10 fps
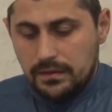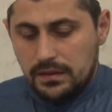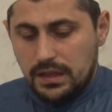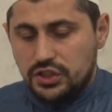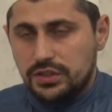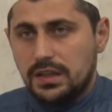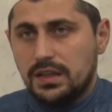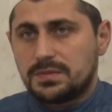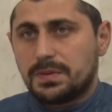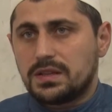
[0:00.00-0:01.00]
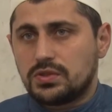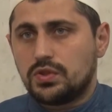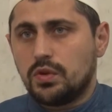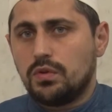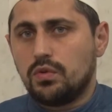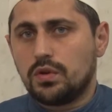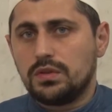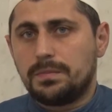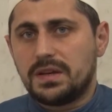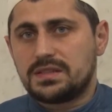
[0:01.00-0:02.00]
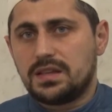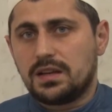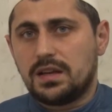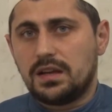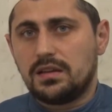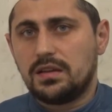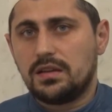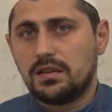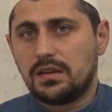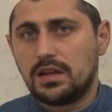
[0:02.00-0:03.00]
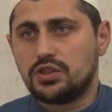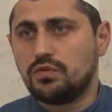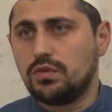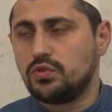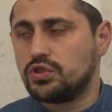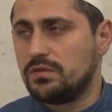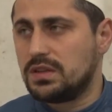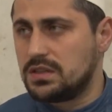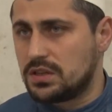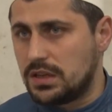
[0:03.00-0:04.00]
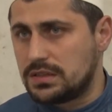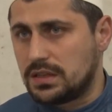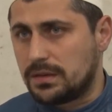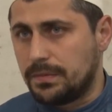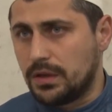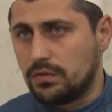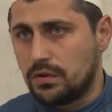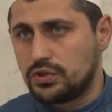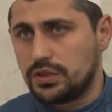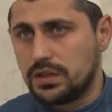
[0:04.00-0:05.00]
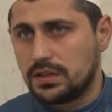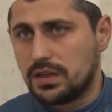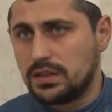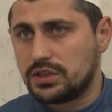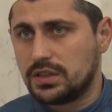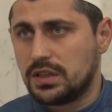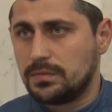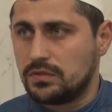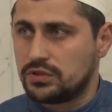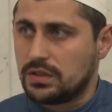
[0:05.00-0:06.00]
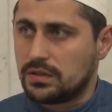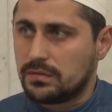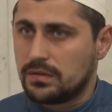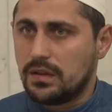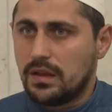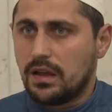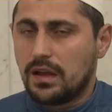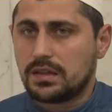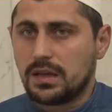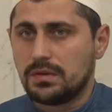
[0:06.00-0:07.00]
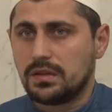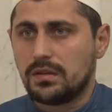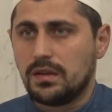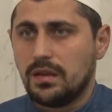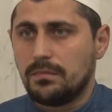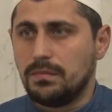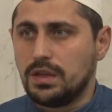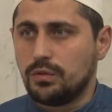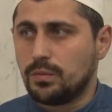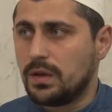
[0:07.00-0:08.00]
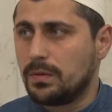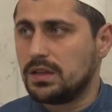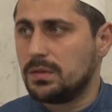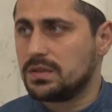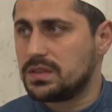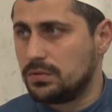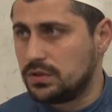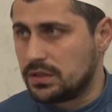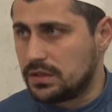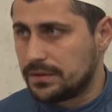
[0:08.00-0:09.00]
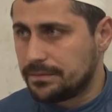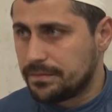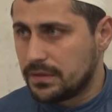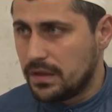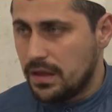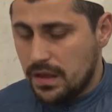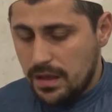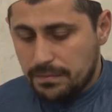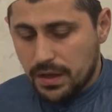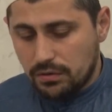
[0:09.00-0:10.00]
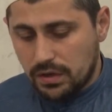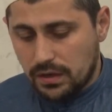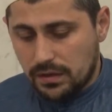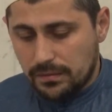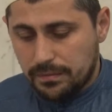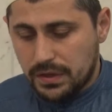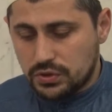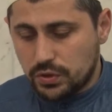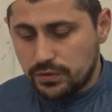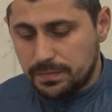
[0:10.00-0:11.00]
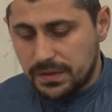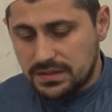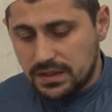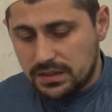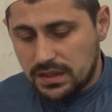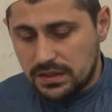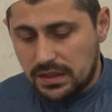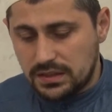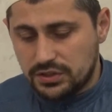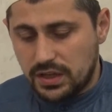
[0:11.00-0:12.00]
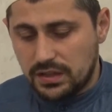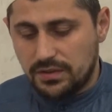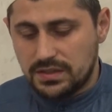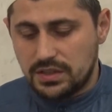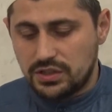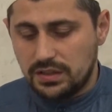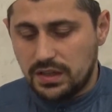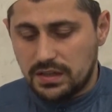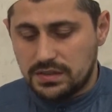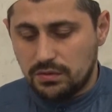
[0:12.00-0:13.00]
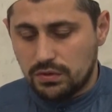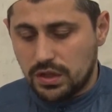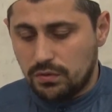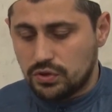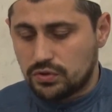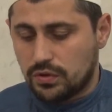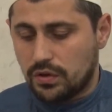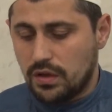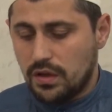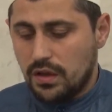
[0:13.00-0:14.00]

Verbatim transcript: Начиная с простого уровня поста, как, от чего нужно воздержаться, в первую очередь, конечно, нам нужно хотя бы минимум необходимых соблюдать. Первое, простой вид поста, это означает воздержание от всего того, что